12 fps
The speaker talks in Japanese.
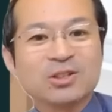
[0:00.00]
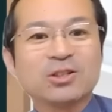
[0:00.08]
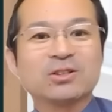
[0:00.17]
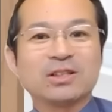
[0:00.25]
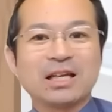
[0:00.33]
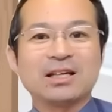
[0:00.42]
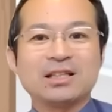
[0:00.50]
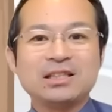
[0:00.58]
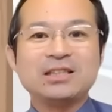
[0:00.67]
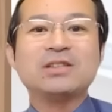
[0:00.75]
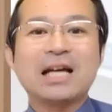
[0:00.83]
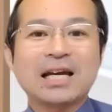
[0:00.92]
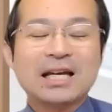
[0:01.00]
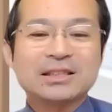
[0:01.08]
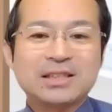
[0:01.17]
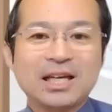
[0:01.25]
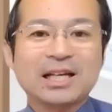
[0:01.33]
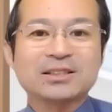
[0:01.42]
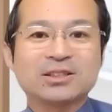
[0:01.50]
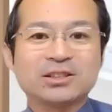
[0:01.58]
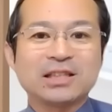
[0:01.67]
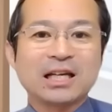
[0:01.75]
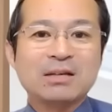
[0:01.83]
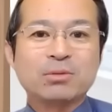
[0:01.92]
ということで、いるだけ、生活す
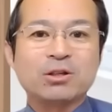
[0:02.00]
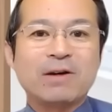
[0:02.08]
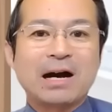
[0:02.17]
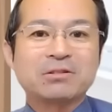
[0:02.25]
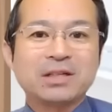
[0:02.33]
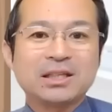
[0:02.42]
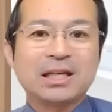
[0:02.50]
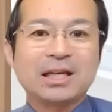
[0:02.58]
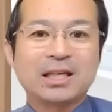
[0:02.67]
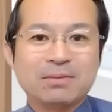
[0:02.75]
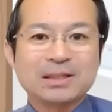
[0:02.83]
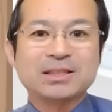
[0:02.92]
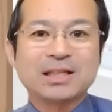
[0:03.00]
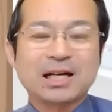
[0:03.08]
るだけで物は溢れていきます。